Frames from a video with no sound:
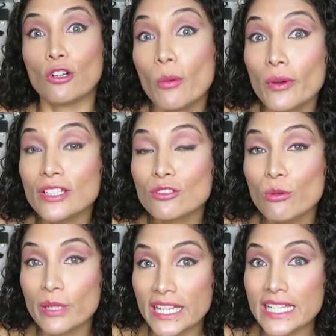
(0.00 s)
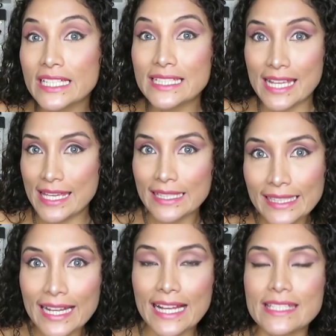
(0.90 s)
cómo descubrir si ella
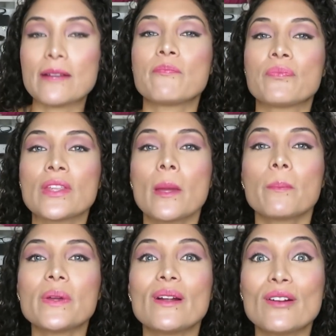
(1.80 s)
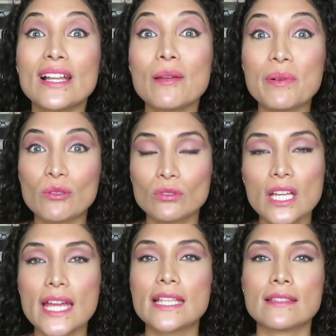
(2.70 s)
te engaña, pero ahora la
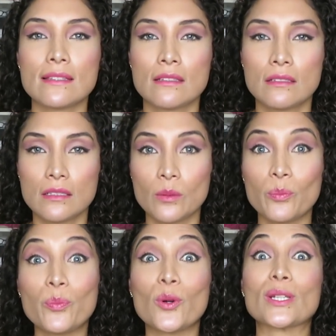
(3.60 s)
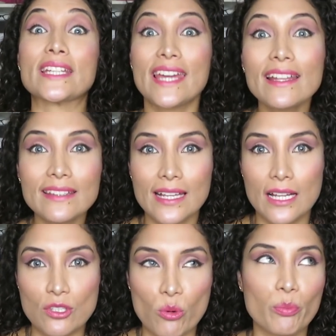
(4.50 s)
pregunta es, ¿por qué te
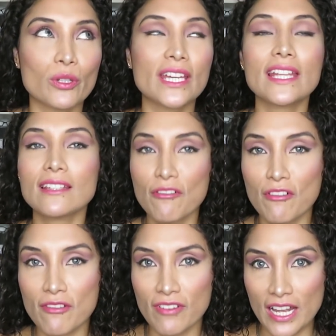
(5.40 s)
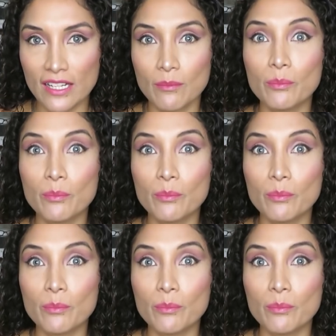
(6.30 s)
engañó? ¿Por qué te fue infiel?